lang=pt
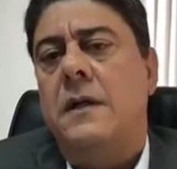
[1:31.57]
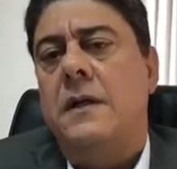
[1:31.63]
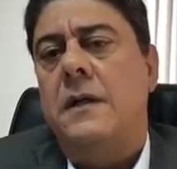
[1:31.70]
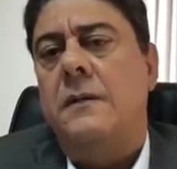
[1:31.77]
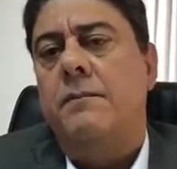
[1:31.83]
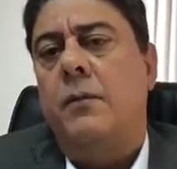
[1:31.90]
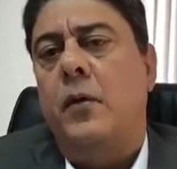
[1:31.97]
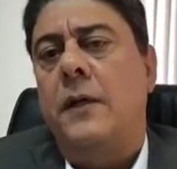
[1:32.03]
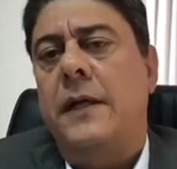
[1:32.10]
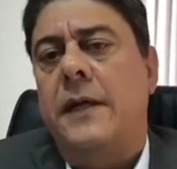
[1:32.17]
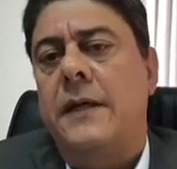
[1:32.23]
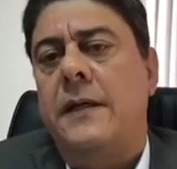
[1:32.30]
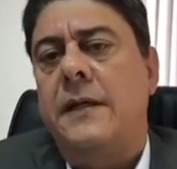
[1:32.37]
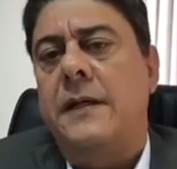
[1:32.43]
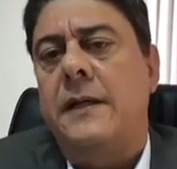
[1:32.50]
que
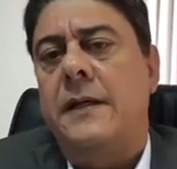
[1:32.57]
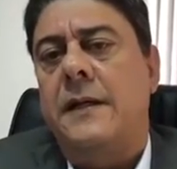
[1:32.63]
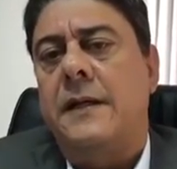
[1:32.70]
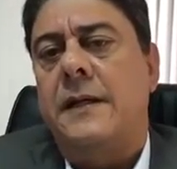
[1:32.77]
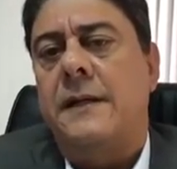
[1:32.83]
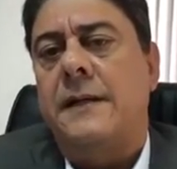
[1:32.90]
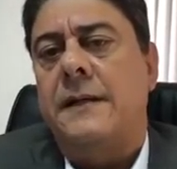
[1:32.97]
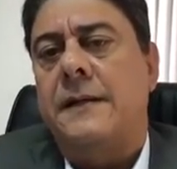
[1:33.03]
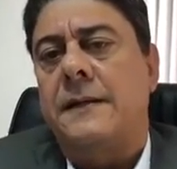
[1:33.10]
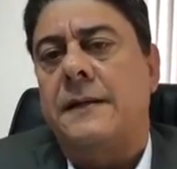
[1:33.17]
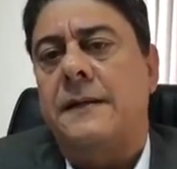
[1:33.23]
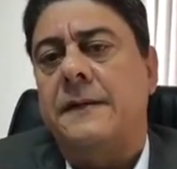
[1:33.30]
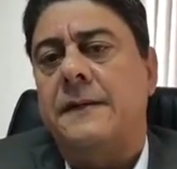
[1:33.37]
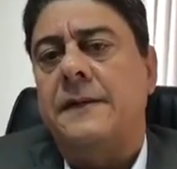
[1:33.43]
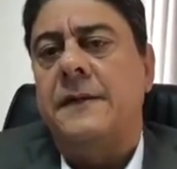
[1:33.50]
poderia,
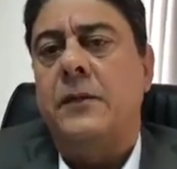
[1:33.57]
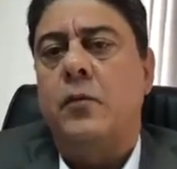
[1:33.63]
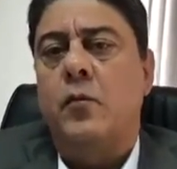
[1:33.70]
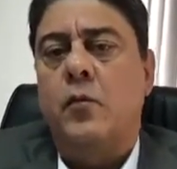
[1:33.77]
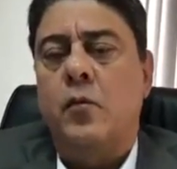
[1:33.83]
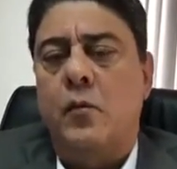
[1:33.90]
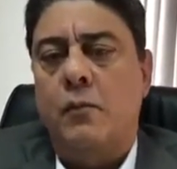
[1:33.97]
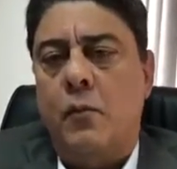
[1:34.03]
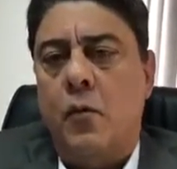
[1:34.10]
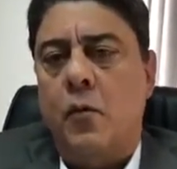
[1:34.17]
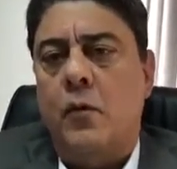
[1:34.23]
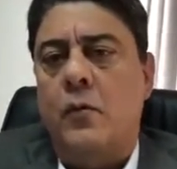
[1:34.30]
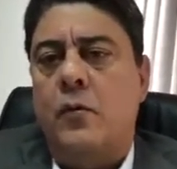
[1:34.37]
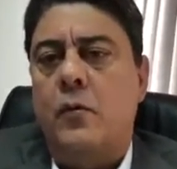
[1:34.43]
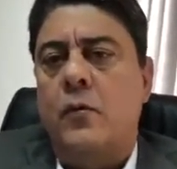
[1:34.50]
segundo
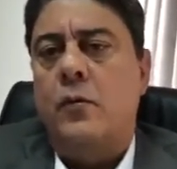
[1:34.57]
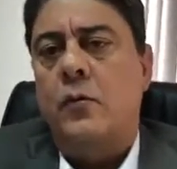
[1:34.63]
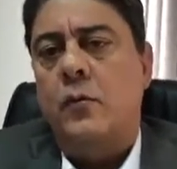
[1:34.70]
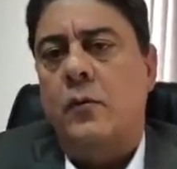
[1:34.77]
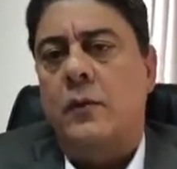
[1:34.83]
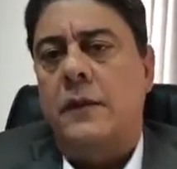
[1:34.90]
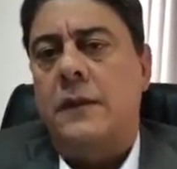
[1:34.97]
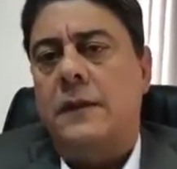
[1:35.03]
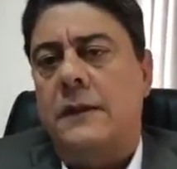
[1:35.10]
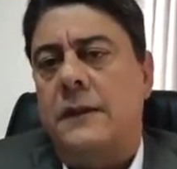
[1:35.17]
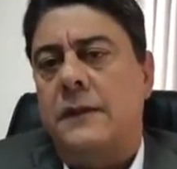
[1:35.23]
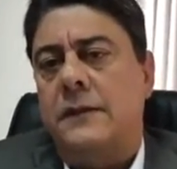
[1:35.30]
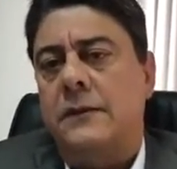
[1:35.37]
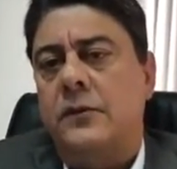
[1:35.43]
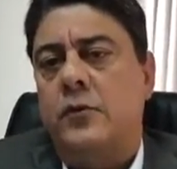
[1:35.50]
Moro,
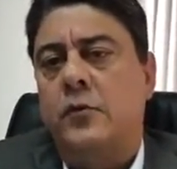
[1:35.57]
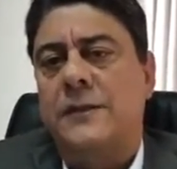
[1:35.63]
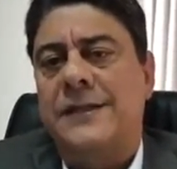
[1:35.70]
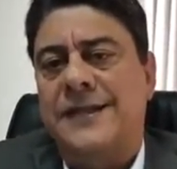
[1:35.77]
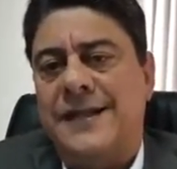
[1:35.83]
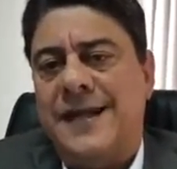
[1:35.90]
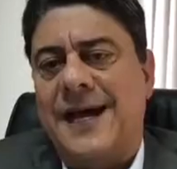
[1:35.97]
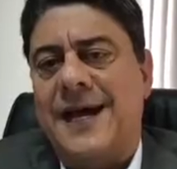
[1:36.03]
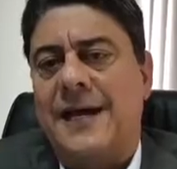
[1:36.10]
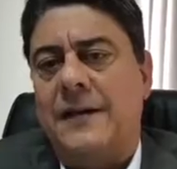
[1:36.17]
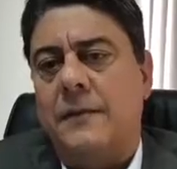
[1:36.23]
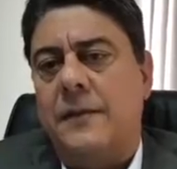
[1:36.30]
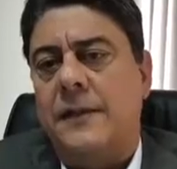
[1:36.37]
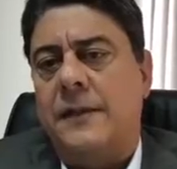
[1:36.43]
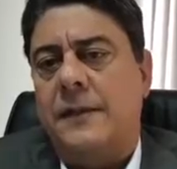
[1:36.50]
eh,
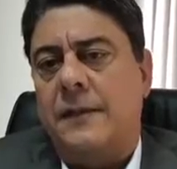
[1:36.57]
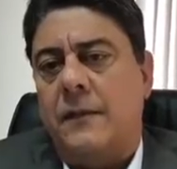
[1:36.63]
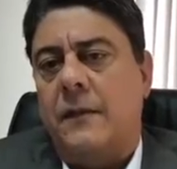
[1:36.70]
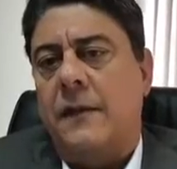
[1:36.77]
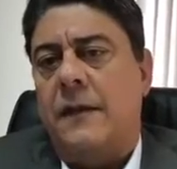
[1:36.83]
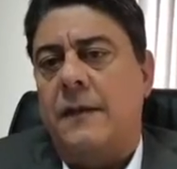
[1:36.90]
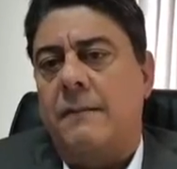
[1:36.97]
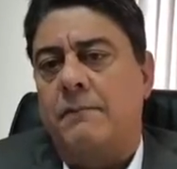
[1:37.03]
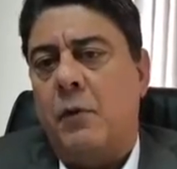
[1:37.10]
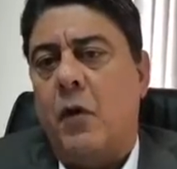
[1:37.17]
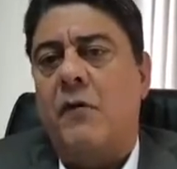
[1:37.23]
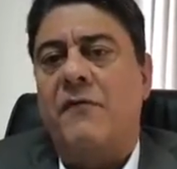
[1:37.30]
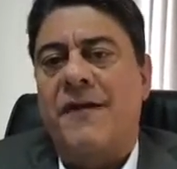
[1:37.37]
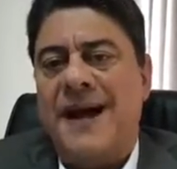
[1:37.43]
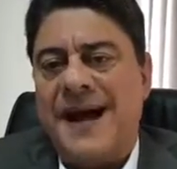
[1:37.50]
suscitar, né, eh,
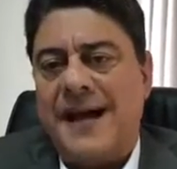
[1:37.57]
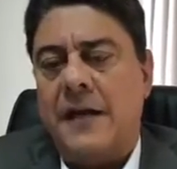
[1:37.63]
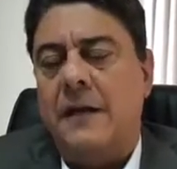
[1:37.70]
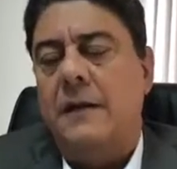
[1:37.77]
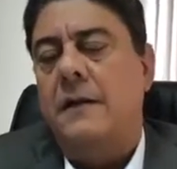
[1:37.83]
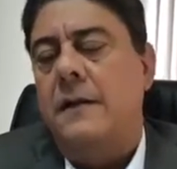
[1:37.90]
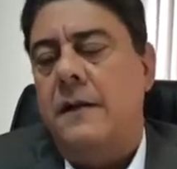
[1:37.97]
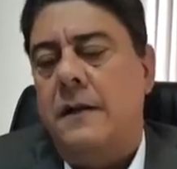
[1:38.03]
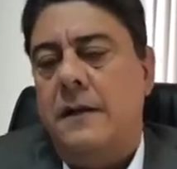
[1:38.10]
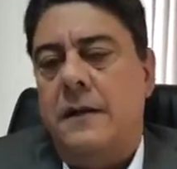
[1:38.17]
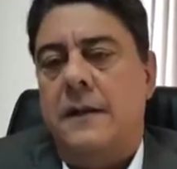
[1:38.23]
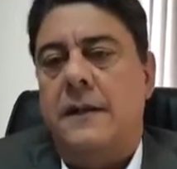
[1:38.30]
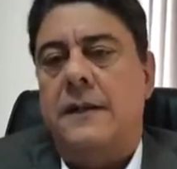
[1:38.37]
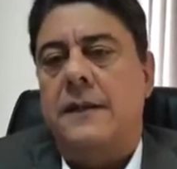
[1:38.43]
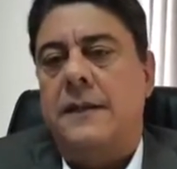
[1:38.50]
provar
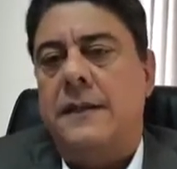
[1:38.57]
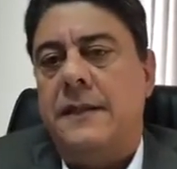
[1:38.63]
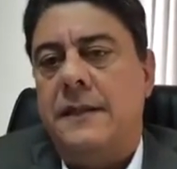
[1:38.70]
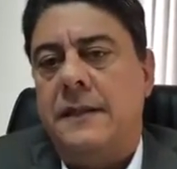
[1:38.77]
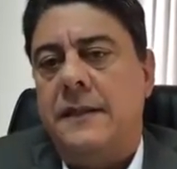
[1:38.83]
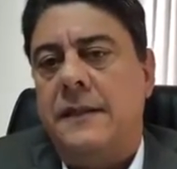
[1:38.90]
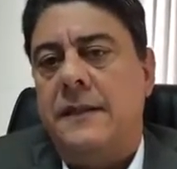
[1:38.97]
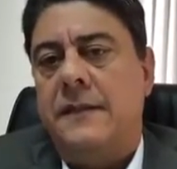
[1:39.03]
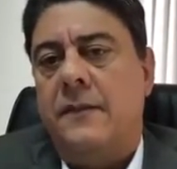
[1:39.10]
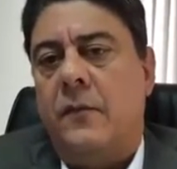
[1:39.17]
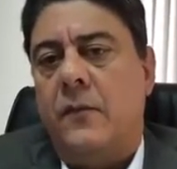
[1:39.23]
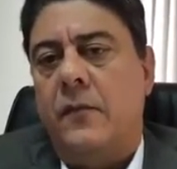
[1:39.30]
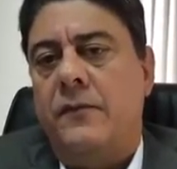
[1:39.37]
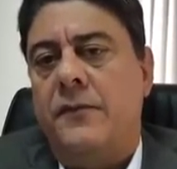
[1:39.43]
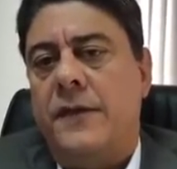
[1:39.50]
que
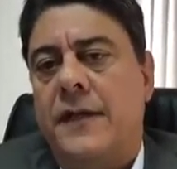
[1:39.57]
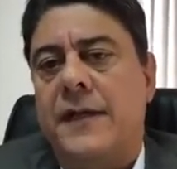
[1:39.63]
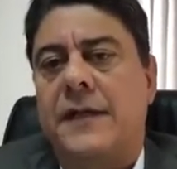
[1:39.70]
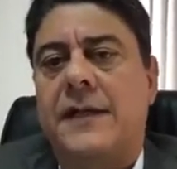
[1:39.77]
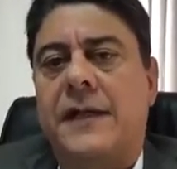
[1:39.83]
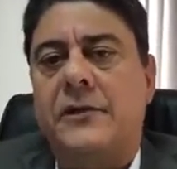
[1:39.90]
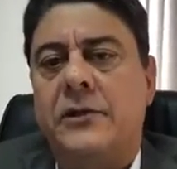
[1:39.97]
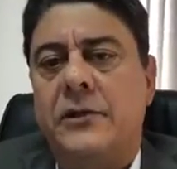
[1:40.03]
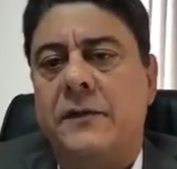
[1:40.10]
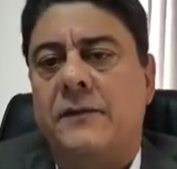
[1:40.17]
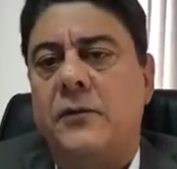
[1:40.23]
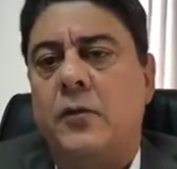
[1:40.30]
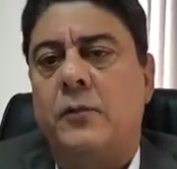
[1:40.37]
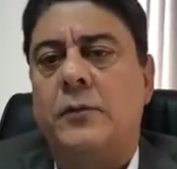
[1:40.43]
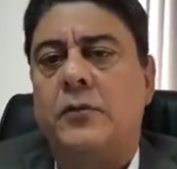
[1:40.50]
houve
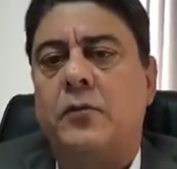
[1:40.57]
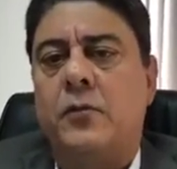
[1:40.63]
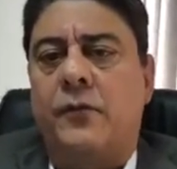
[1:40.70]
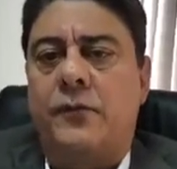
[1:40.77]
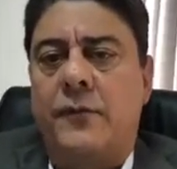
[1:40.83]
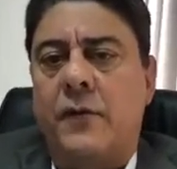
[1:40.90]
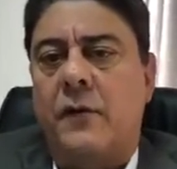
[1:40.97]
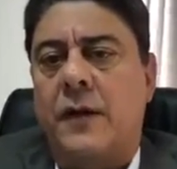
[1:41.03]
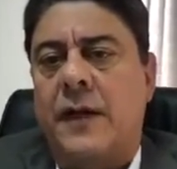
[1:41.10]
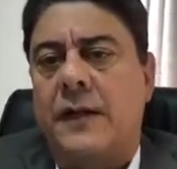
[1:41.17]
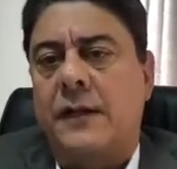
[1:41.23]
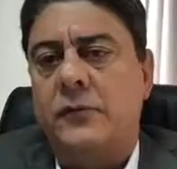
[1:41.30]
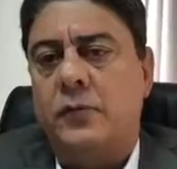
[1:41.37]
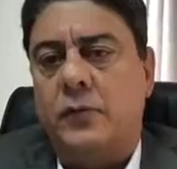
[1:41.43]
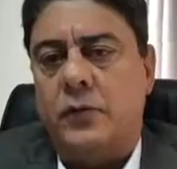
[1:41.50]
tentativa de obstrução lá
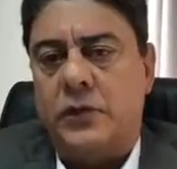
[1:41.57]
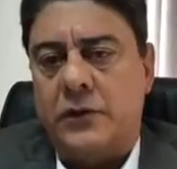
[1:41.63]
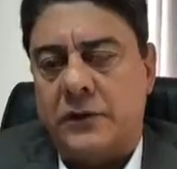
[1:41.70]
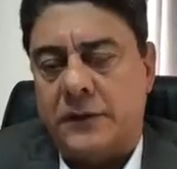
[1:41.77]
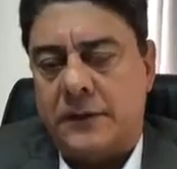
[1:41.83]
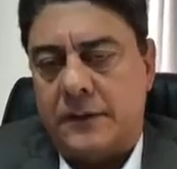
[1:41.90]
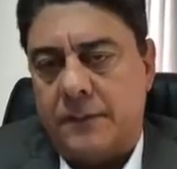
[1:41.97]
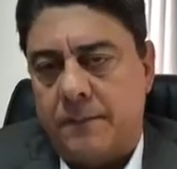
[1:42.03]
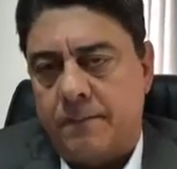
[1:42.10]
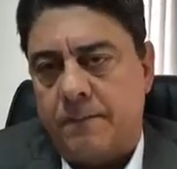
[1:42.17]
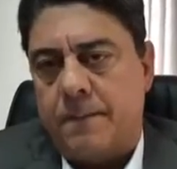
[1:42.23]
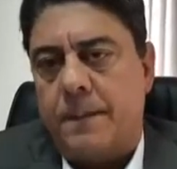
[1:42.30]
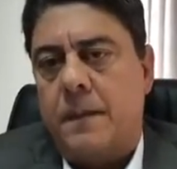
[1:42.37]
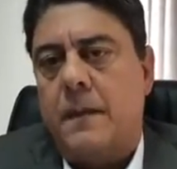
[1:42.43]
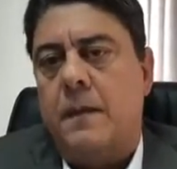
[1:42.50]
da justiça.
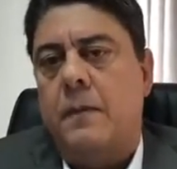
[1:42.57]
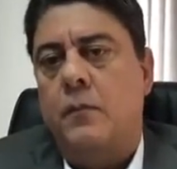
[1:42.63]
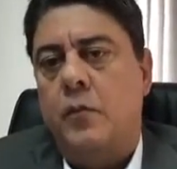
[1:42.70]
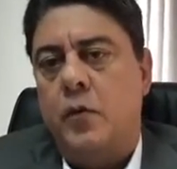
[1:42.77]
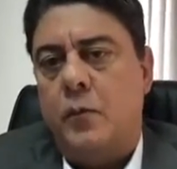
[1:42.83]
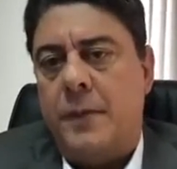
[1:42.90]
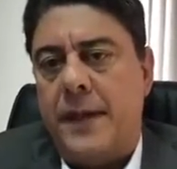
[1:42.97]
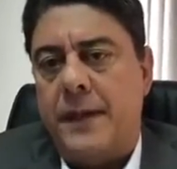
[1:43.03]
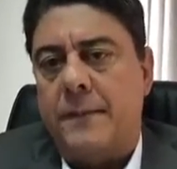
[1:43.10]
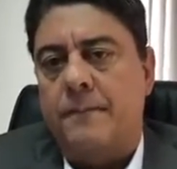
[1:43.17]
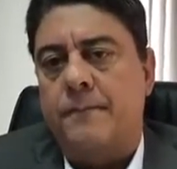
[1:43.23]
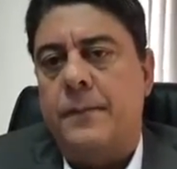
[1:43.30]
Muito bem.